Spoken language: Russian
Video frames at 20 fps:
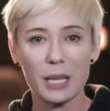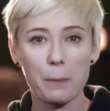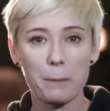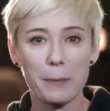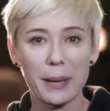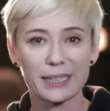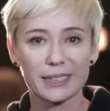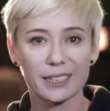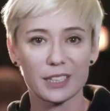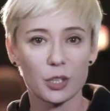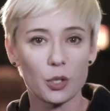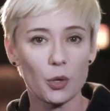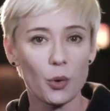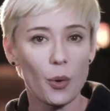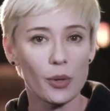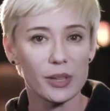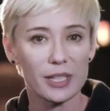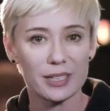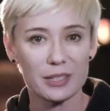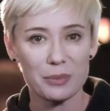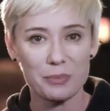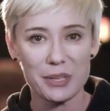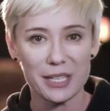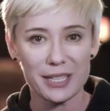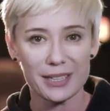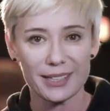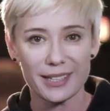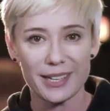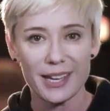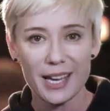В лопатках холод холод
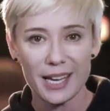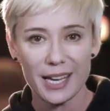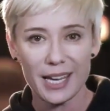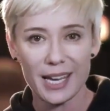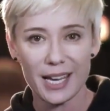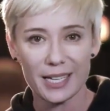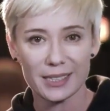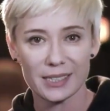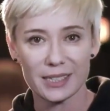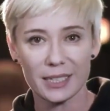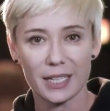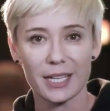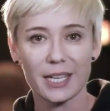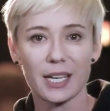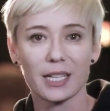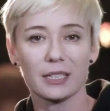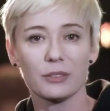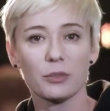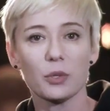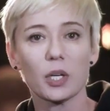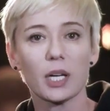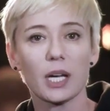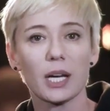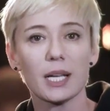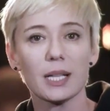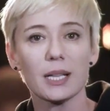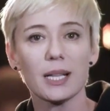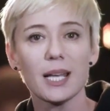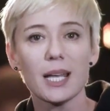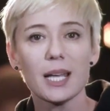милый, и острия двух
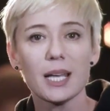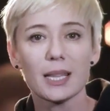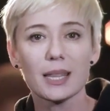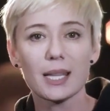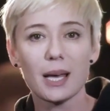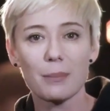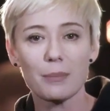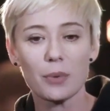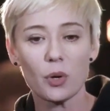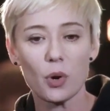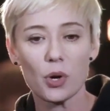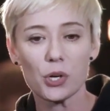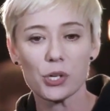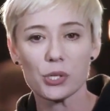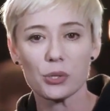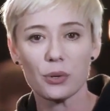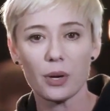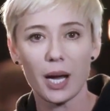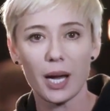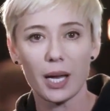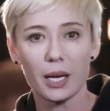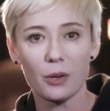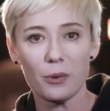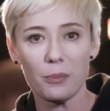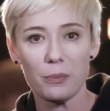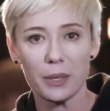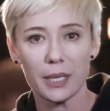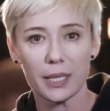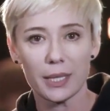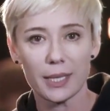крыл Нам кожу
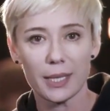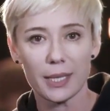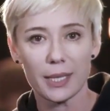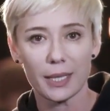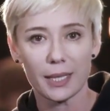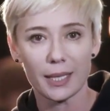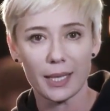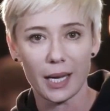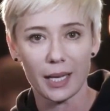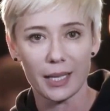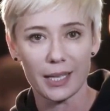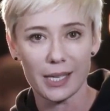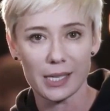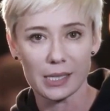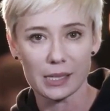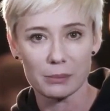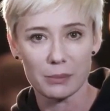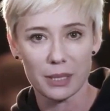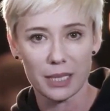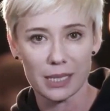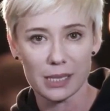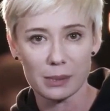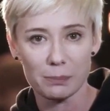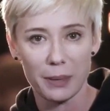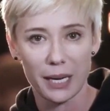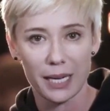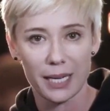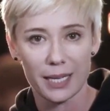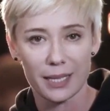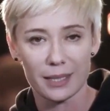алюминий, как изморозь
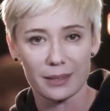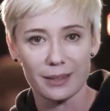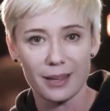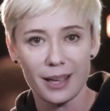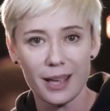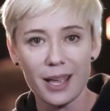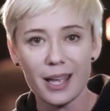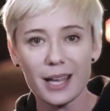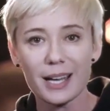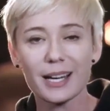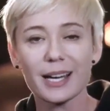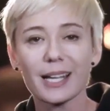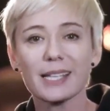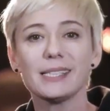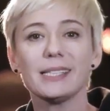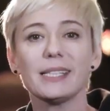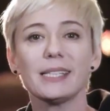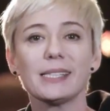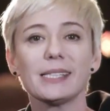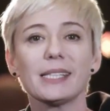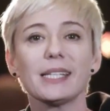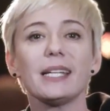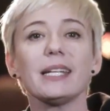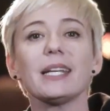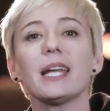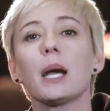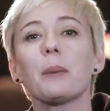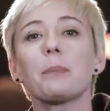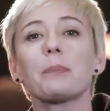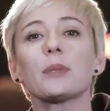покрыл.
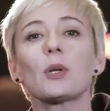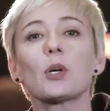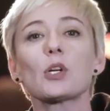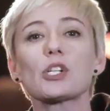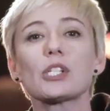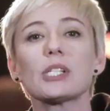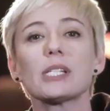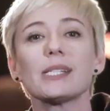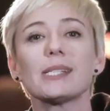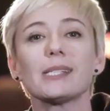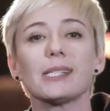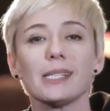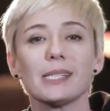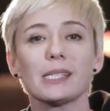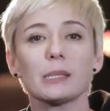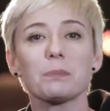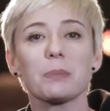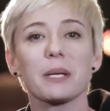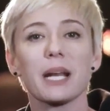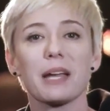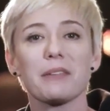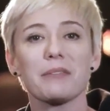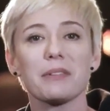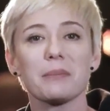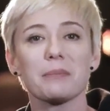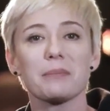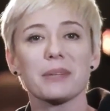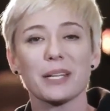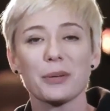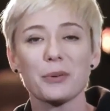Родителей оплошность
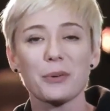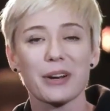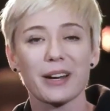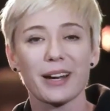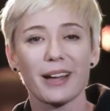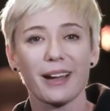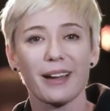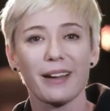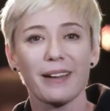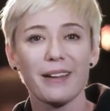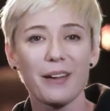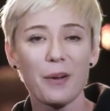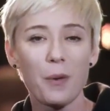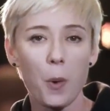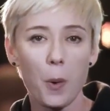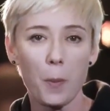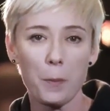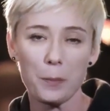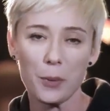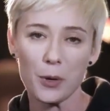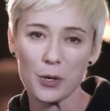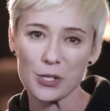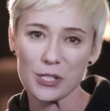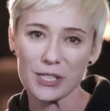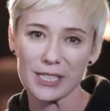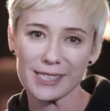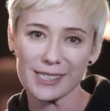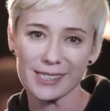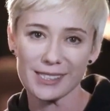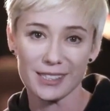исправим мы, ура! О,
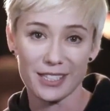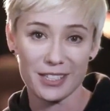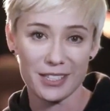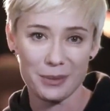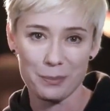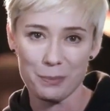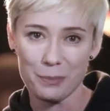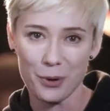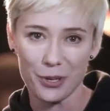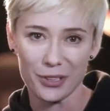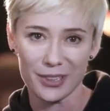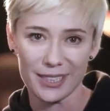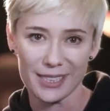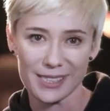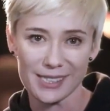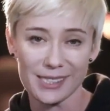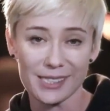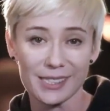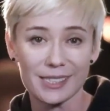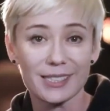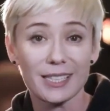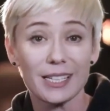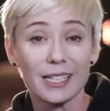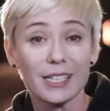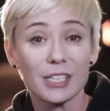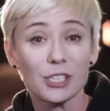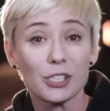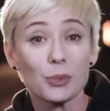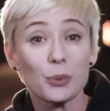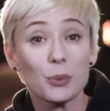пошлость ты не подлость, ты
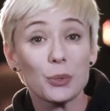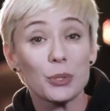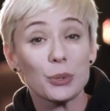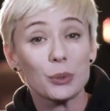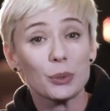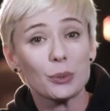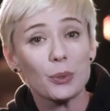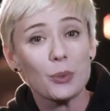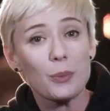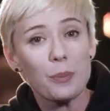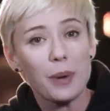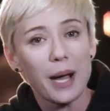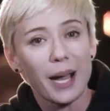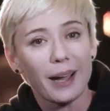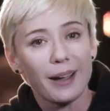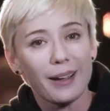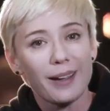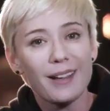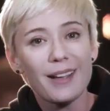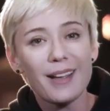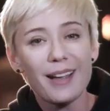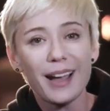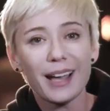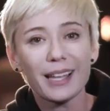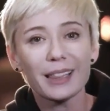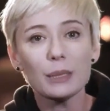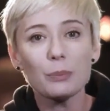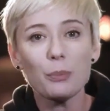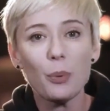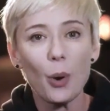лишь уют ума.
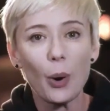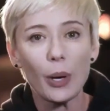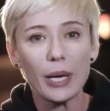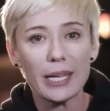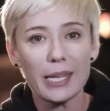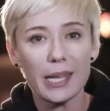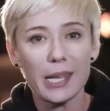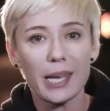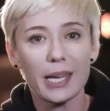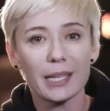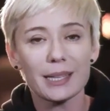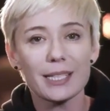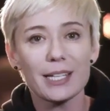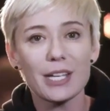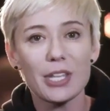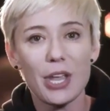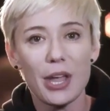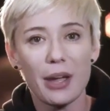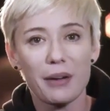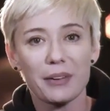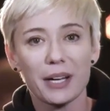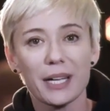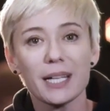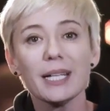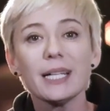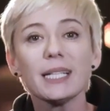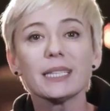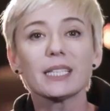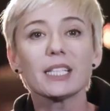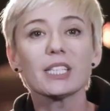От боли и от гнева
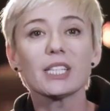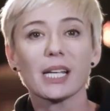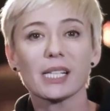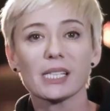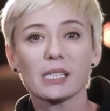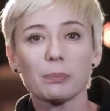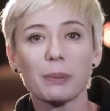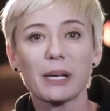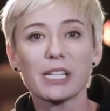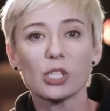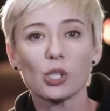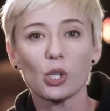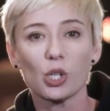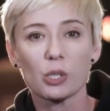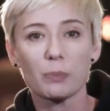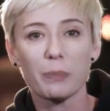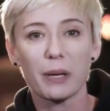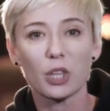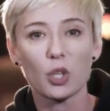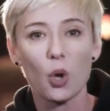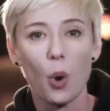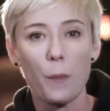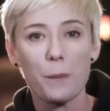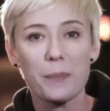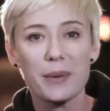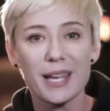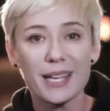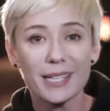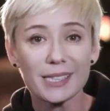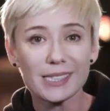ты нас спасешь
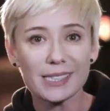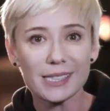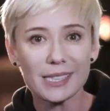потом.